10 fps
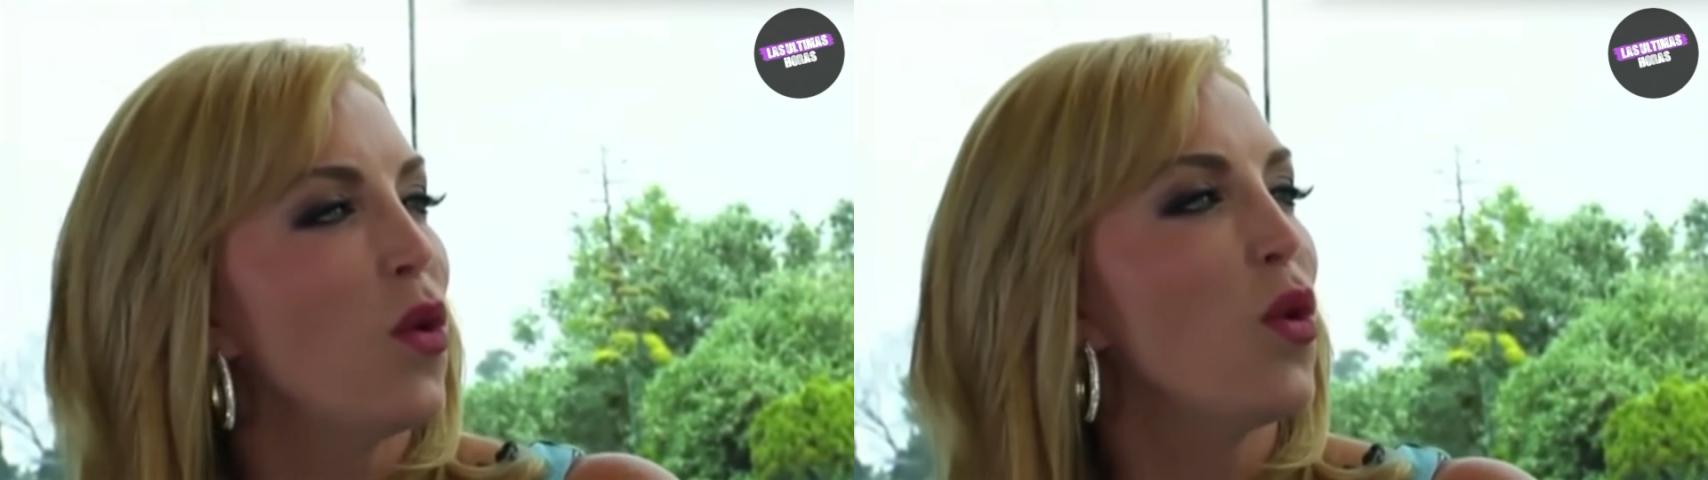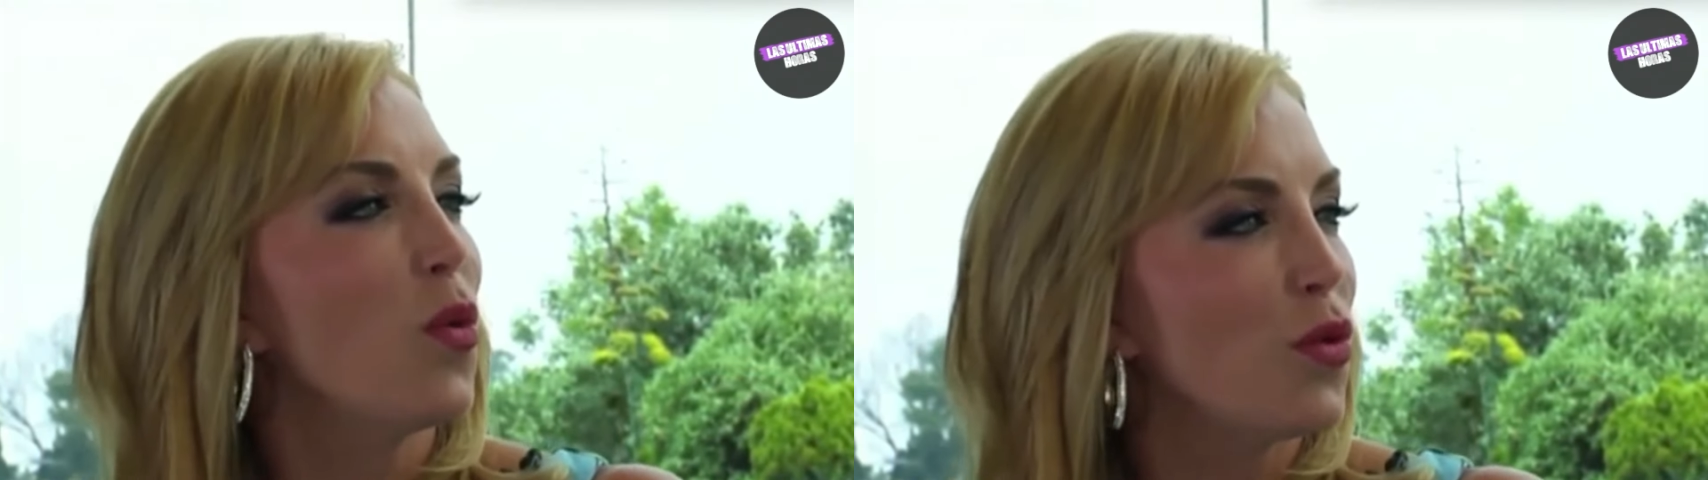
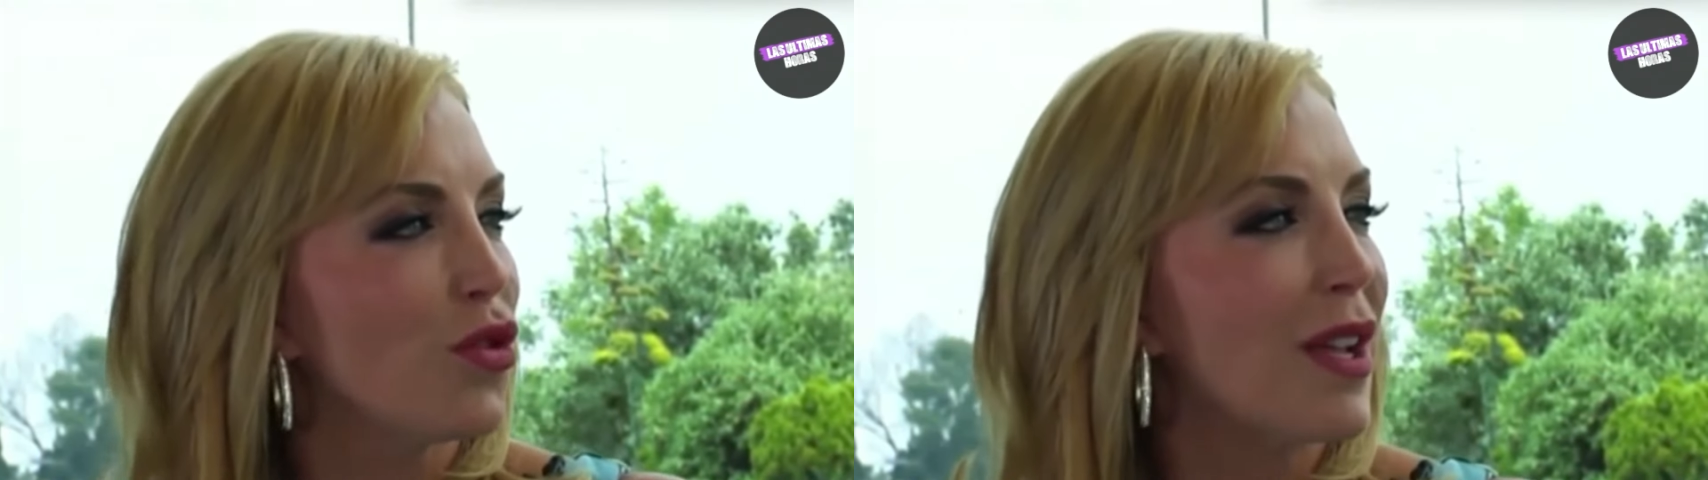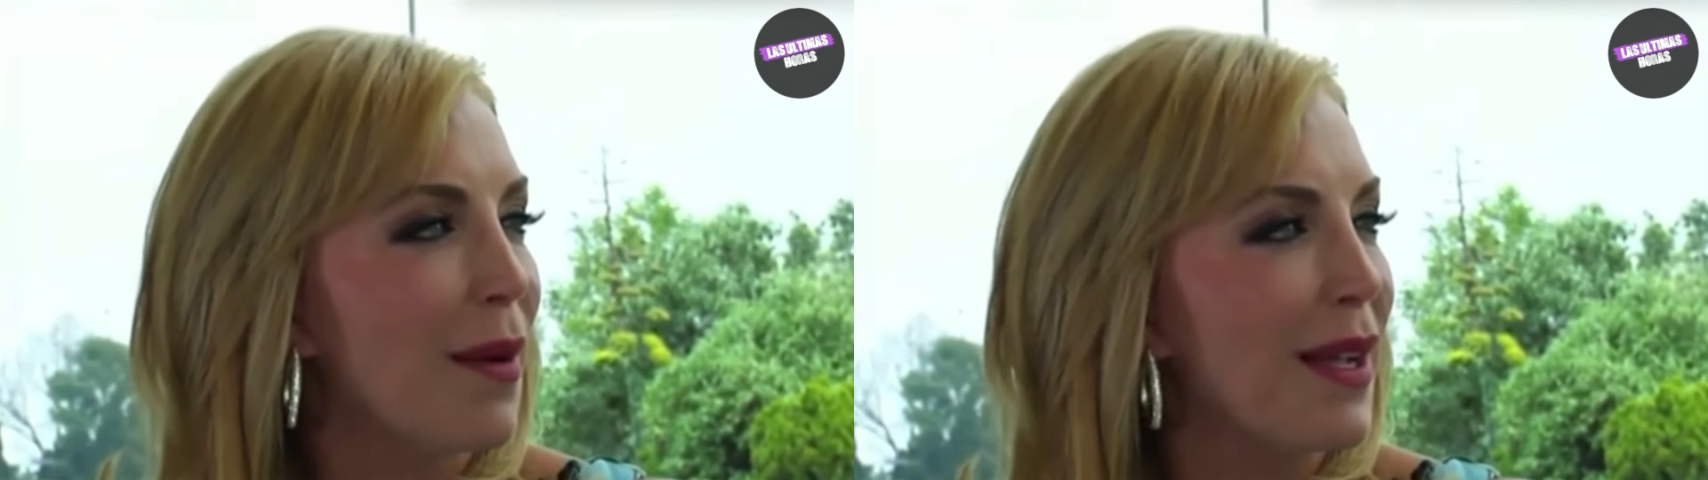no lo
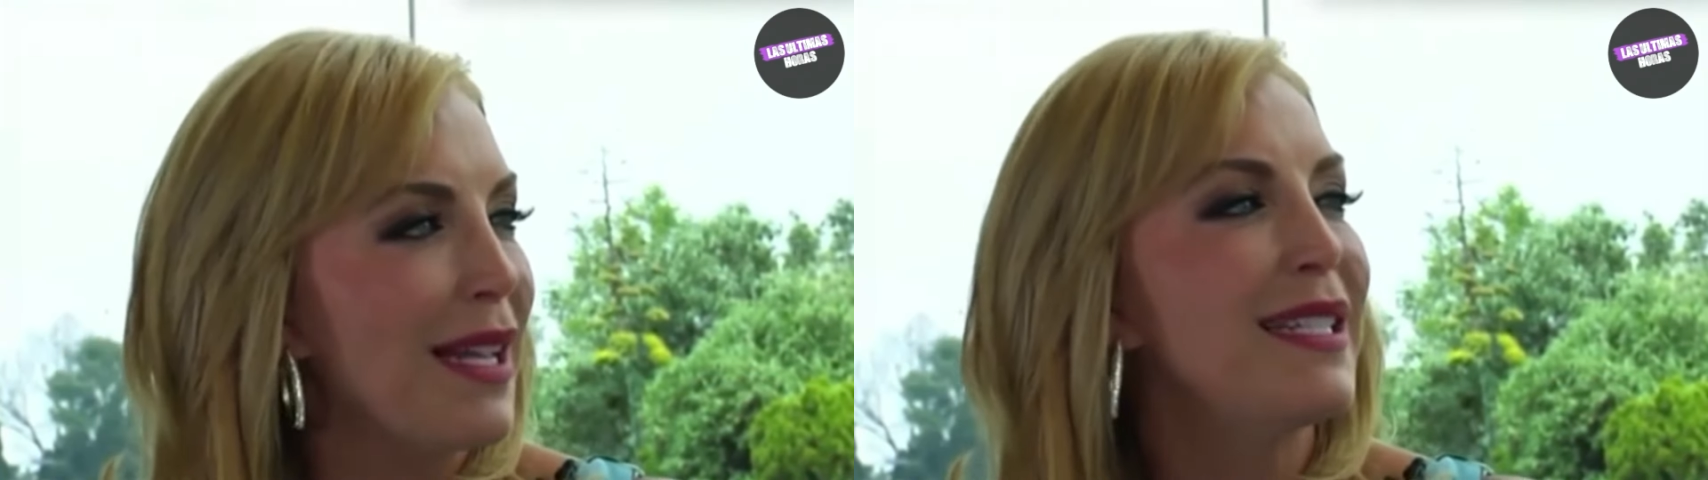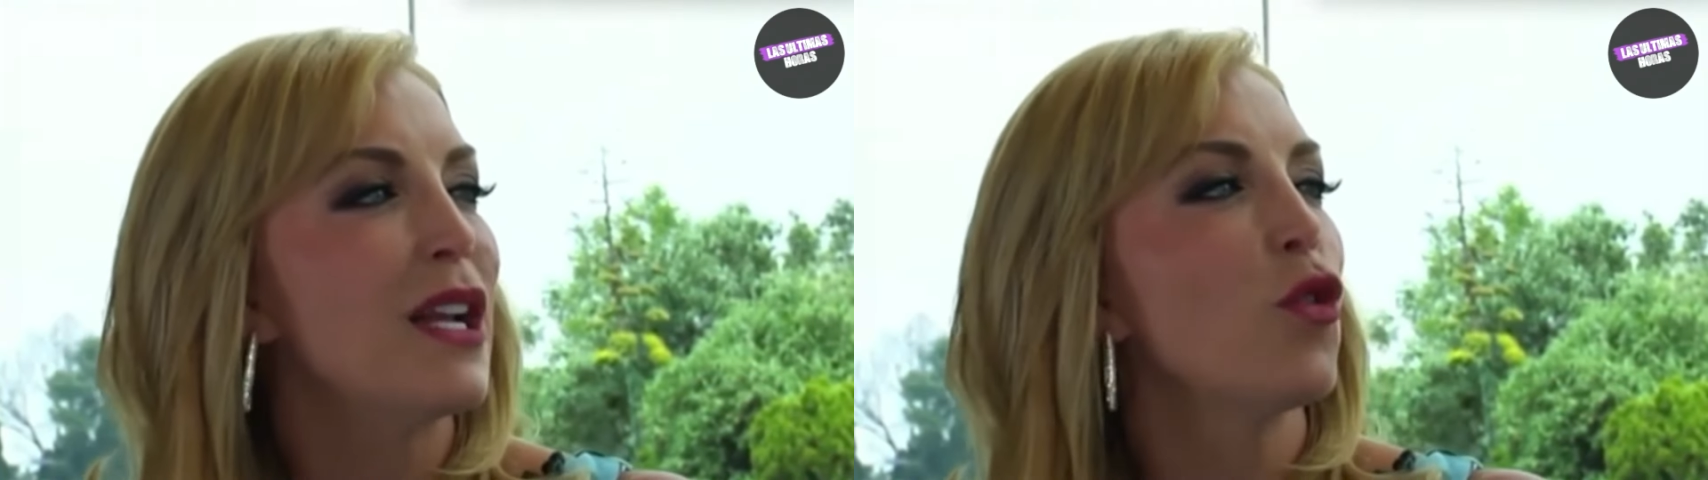
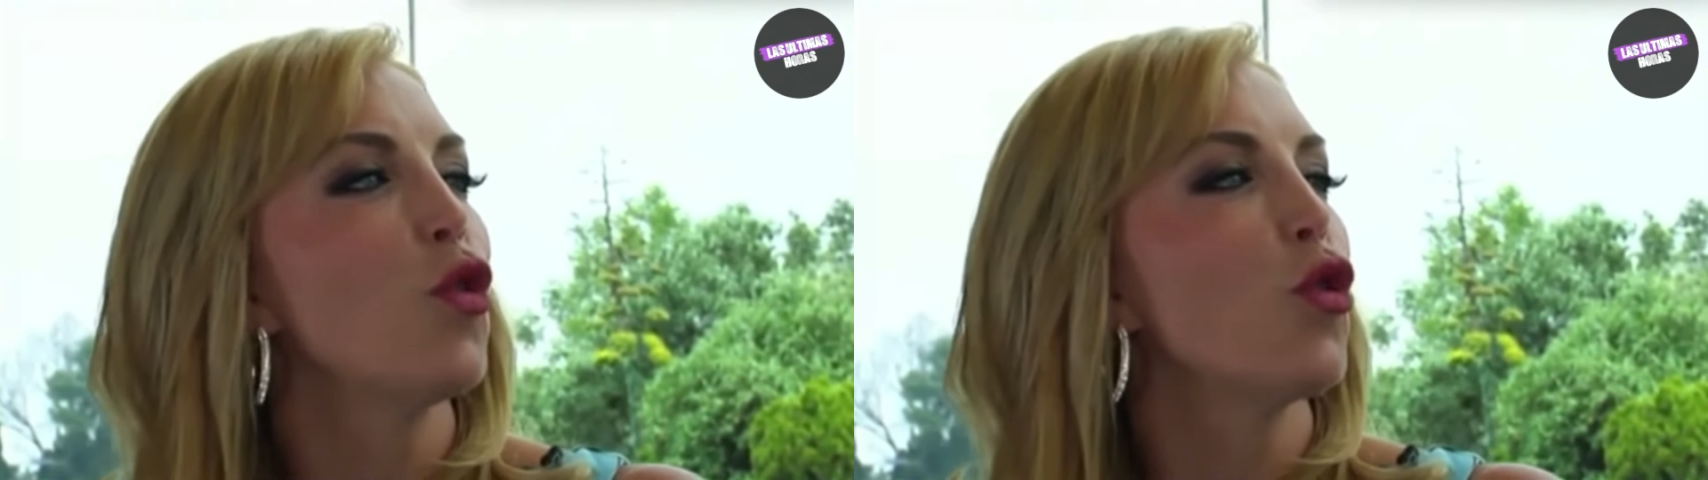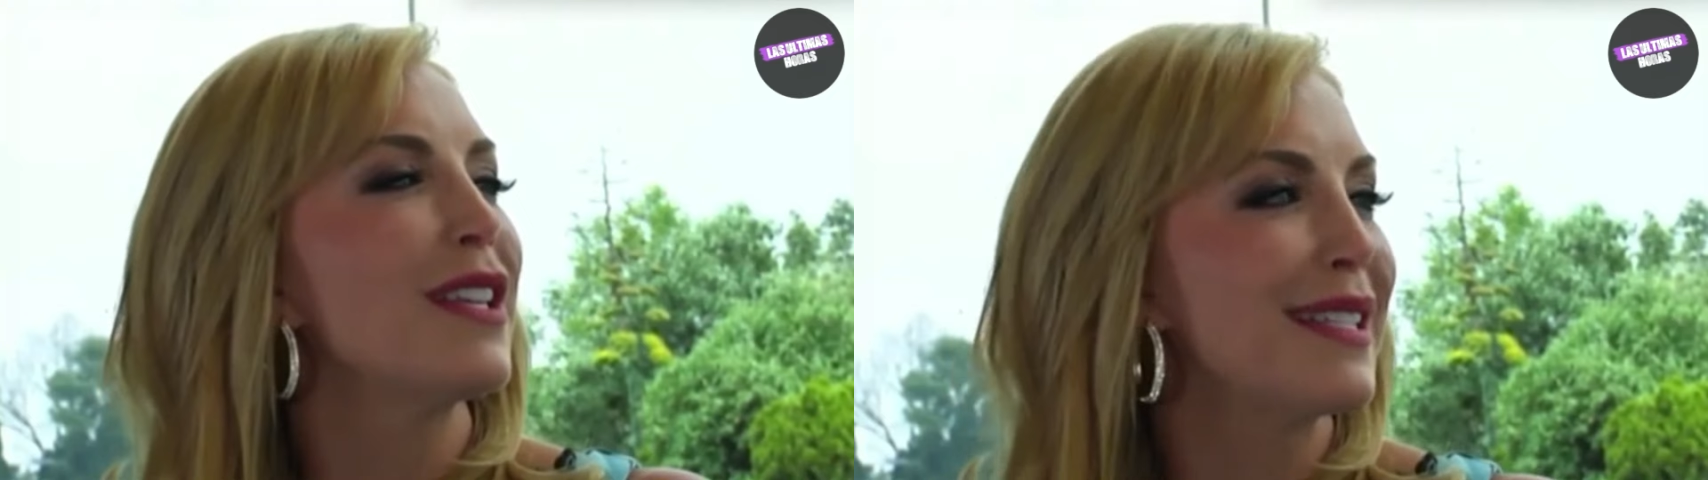buscaba, él
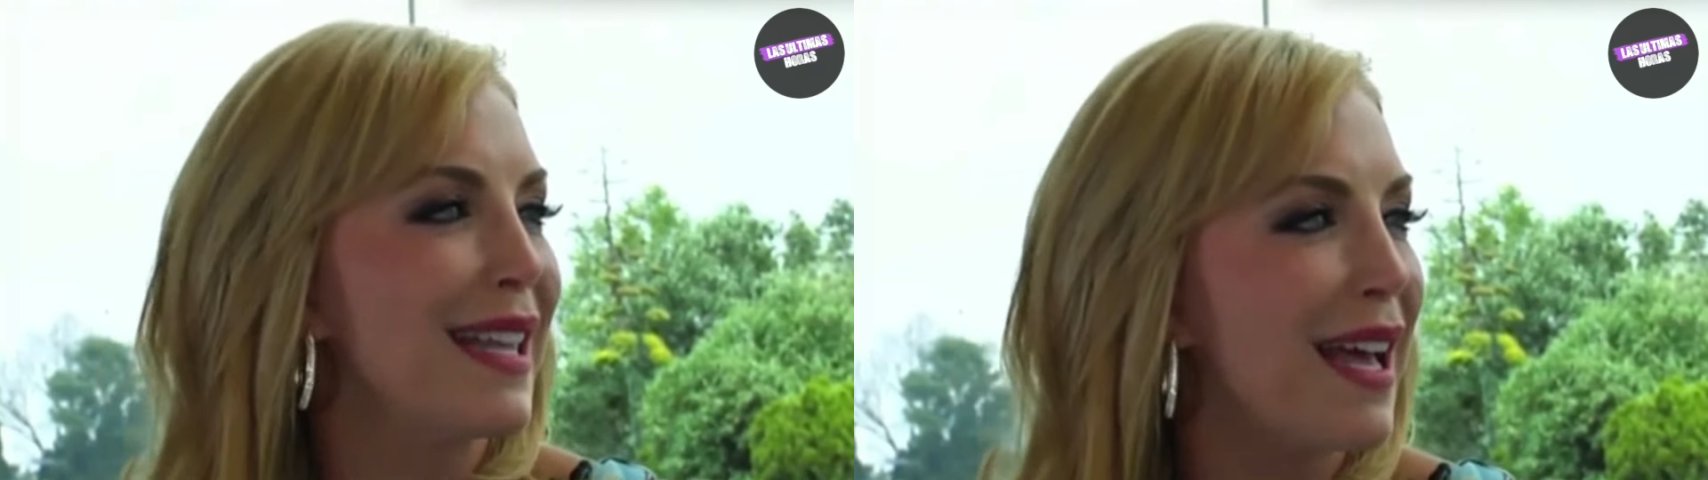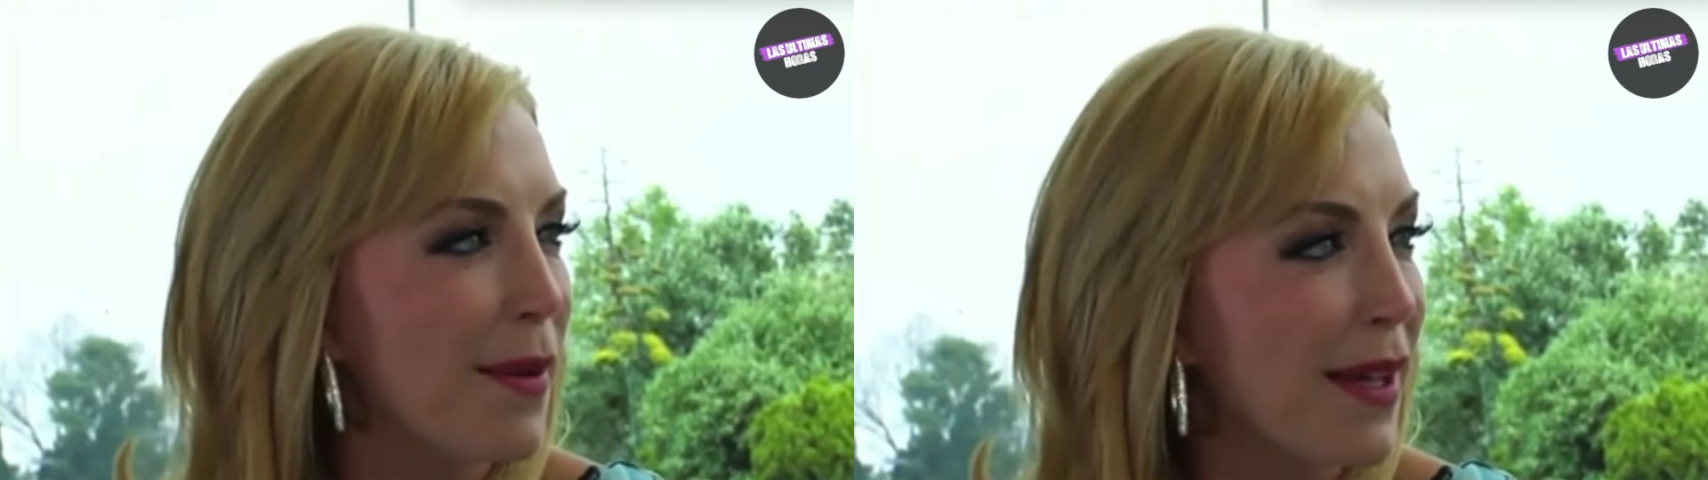no lo
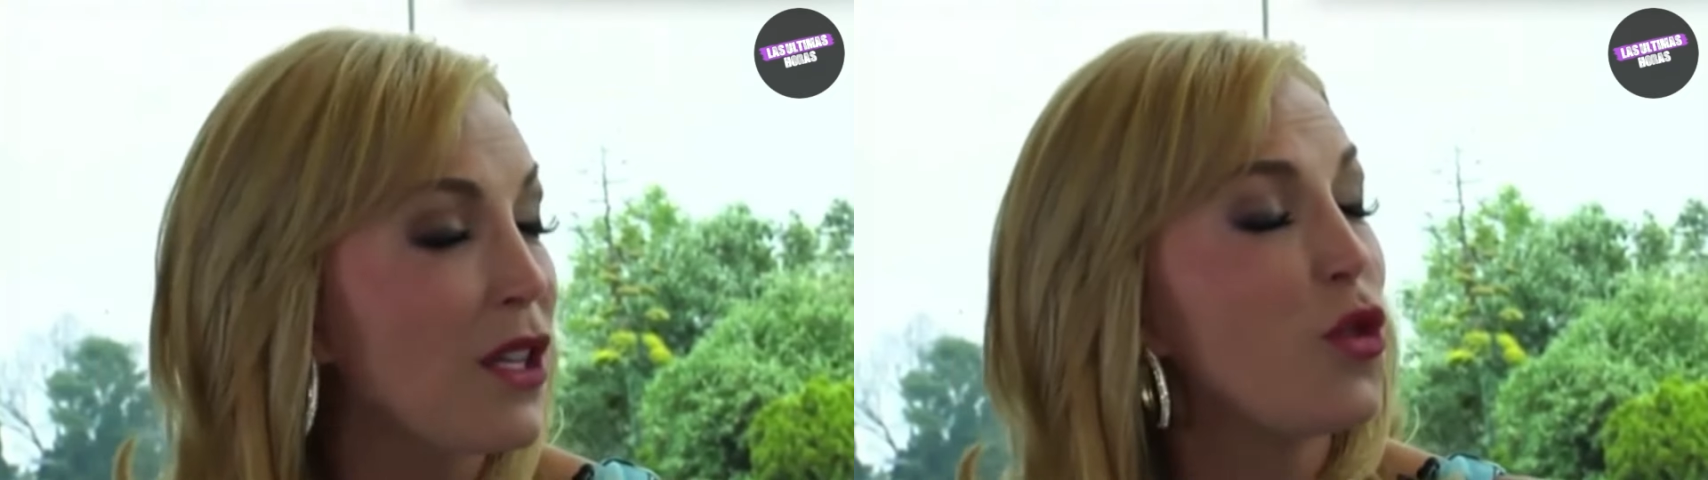deseaba,